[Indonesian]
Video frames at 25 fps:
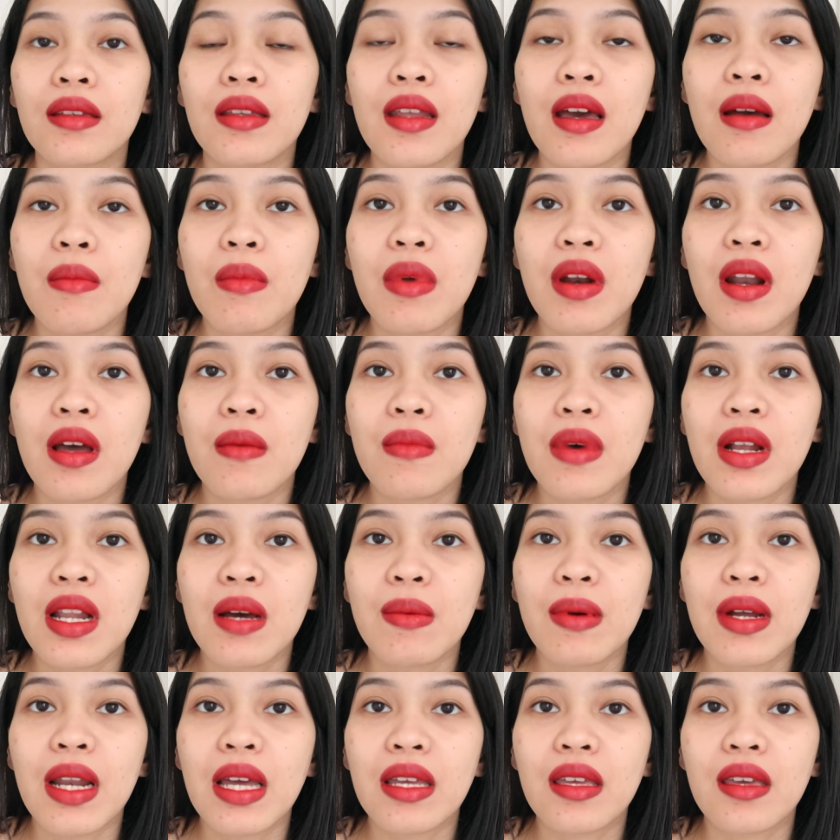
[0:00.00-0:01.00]
tidak
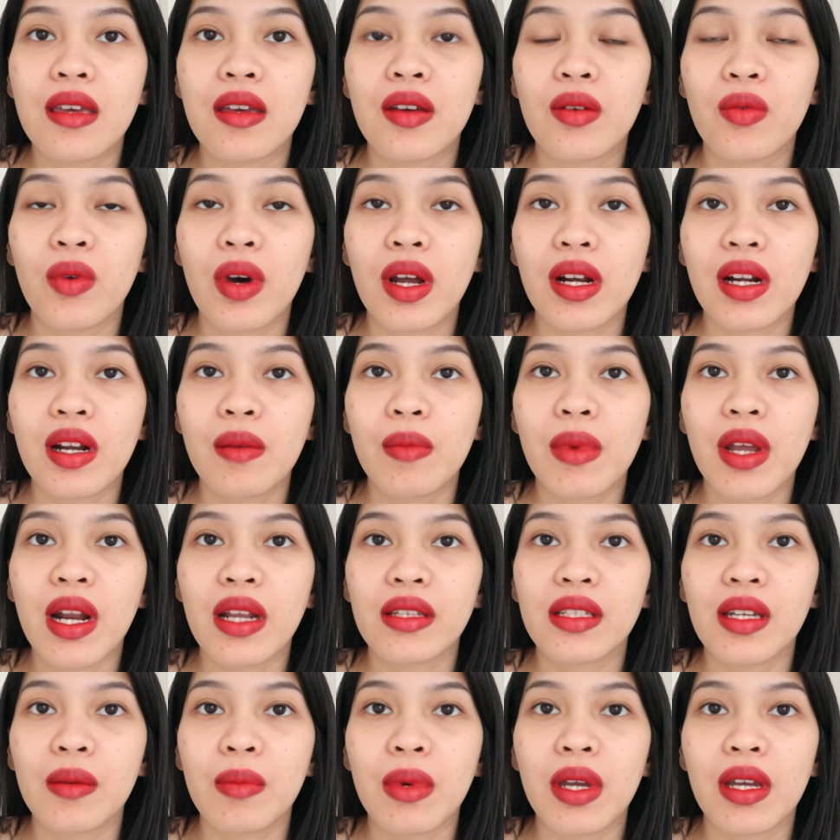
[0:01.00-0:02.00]
berlama-lama lagi warna merah
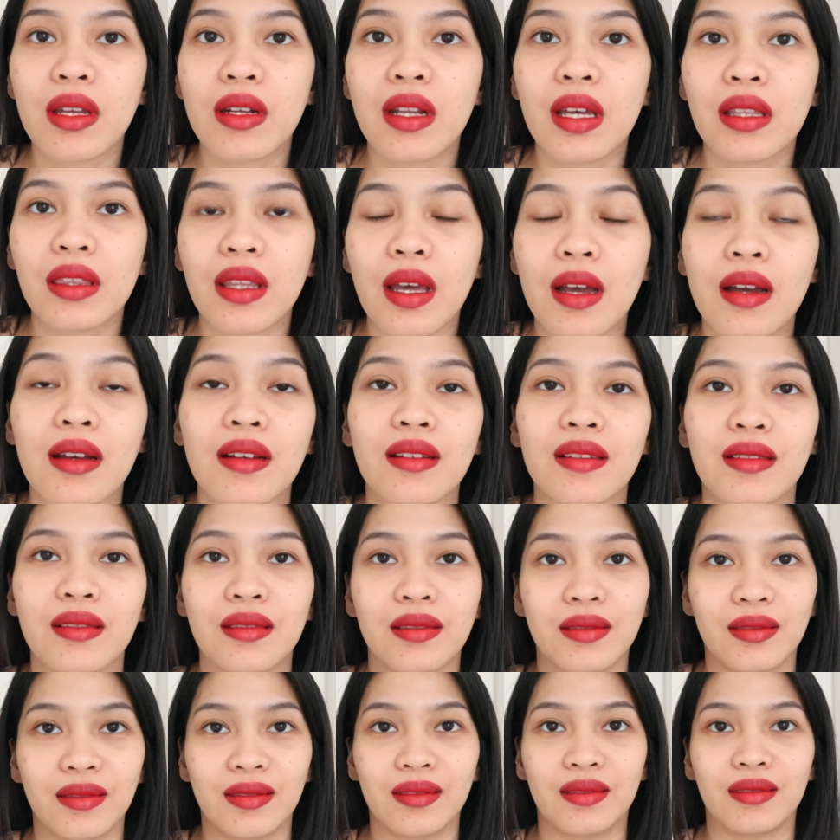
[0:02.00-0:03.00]
cabai datang
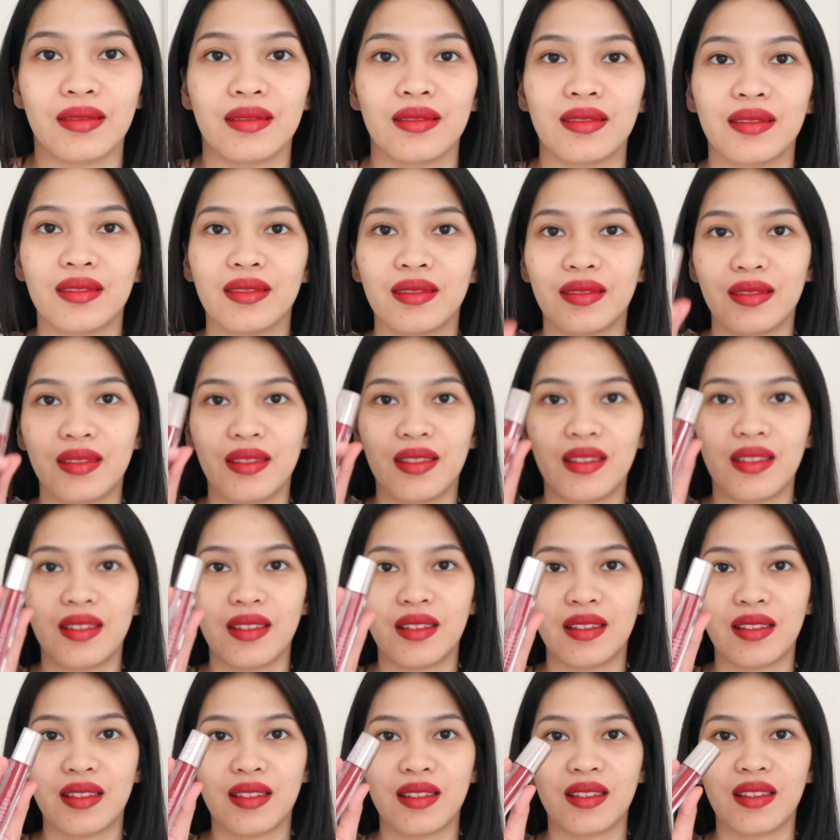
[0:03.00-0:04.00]
hmm.
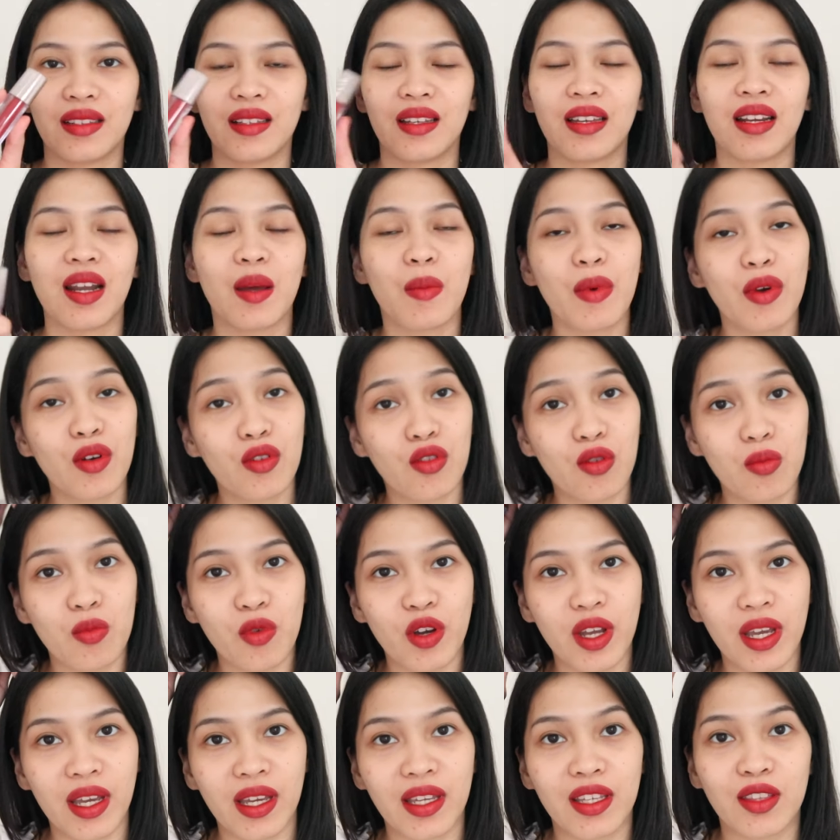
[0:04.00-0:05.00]
kenapa aku
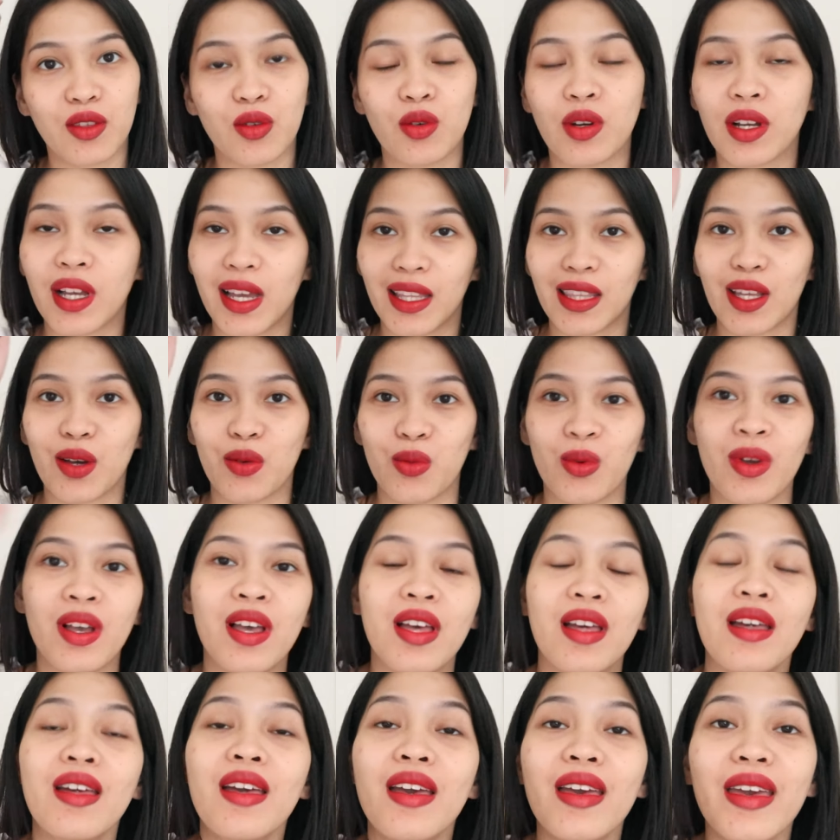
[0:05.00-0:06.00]
ngomong kayak gitu nggak tahu
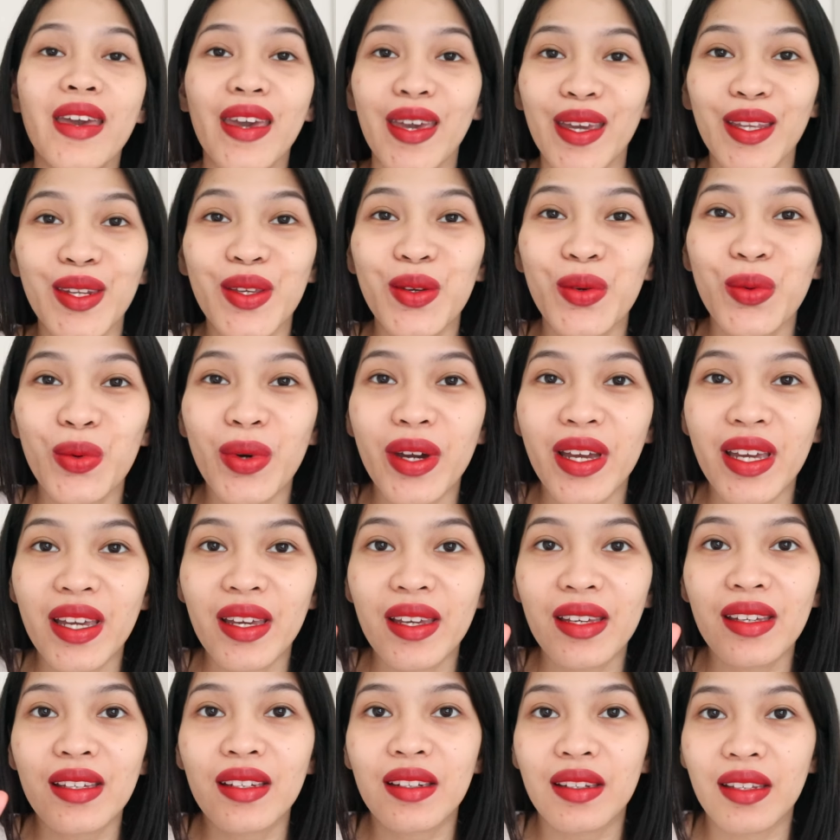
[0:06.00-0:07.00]

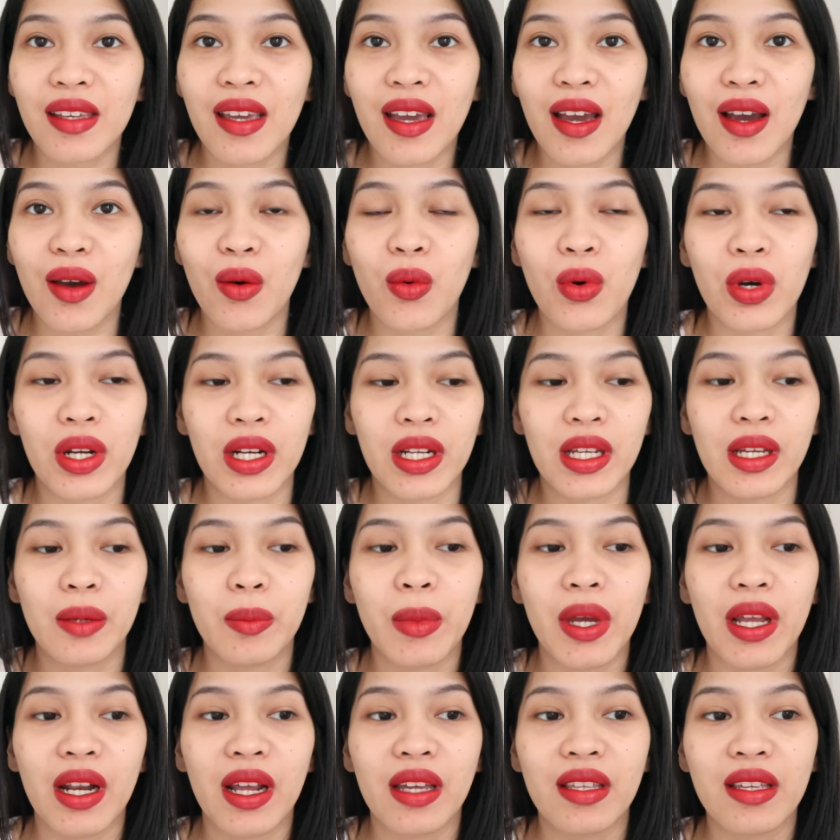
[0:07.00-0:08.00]
anyway ini ya warnanya
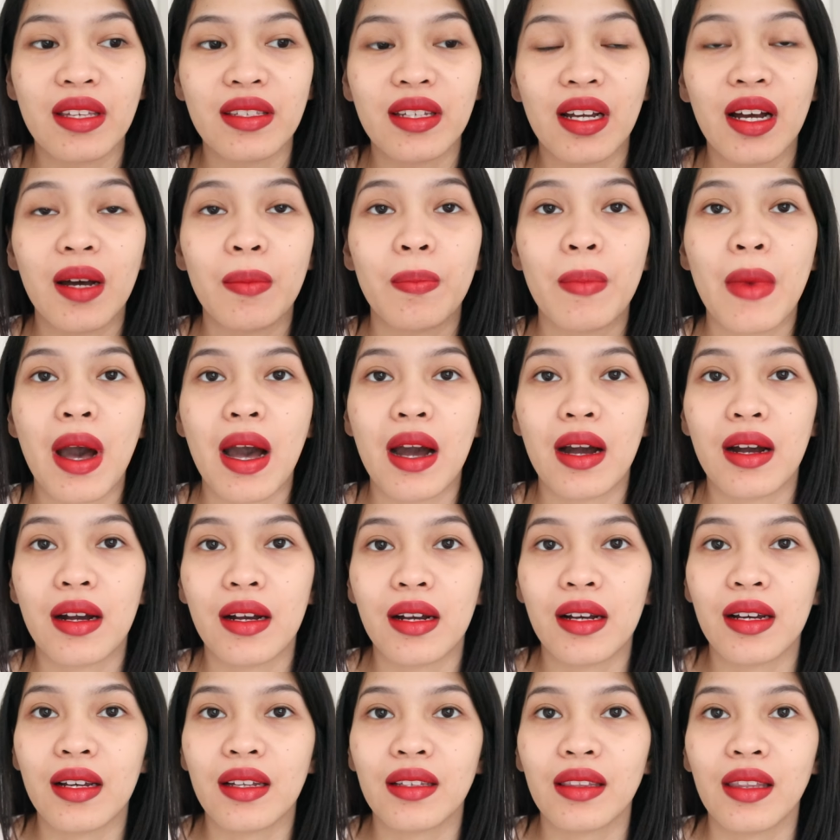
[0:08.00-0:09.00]
merahnya cakep
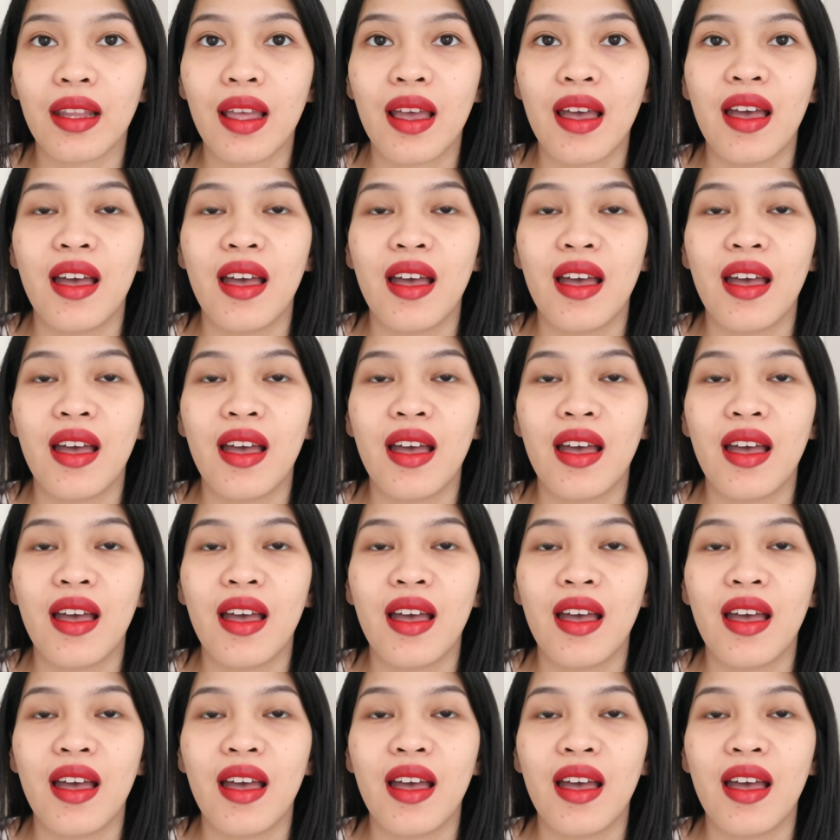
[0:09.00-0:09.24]
banget